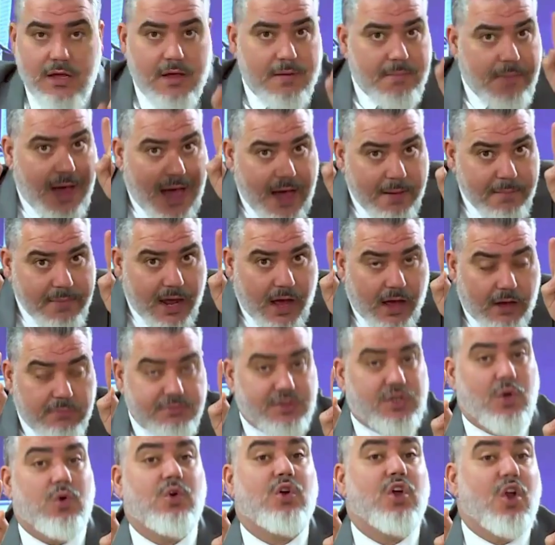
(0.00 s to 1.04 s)
مع امرأة
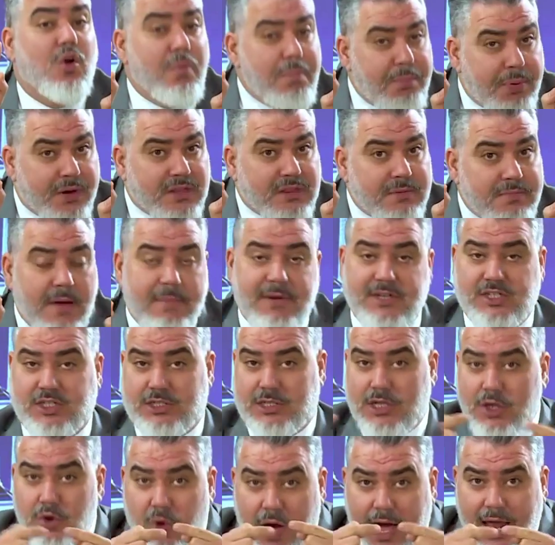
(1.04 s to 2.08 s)
مشاو كراو برطمة باش
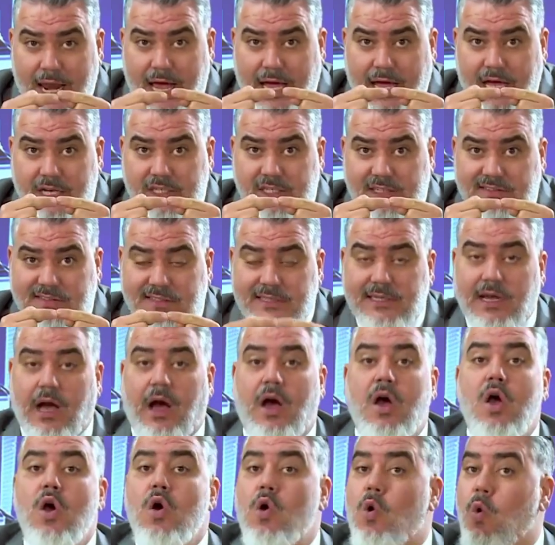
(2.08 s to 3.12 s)
يديروا علاقة جنسية
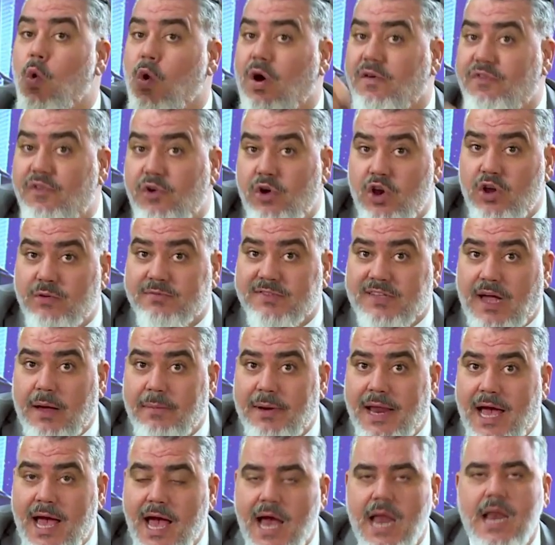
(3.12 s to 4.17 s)
ووقفوا عليهم صحاب
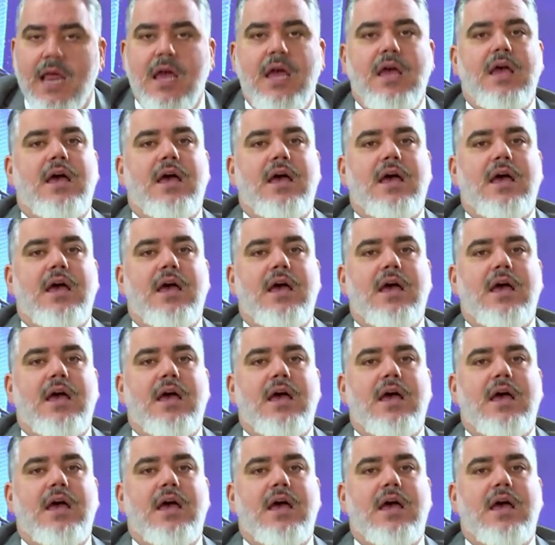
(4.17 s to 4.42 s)
الحال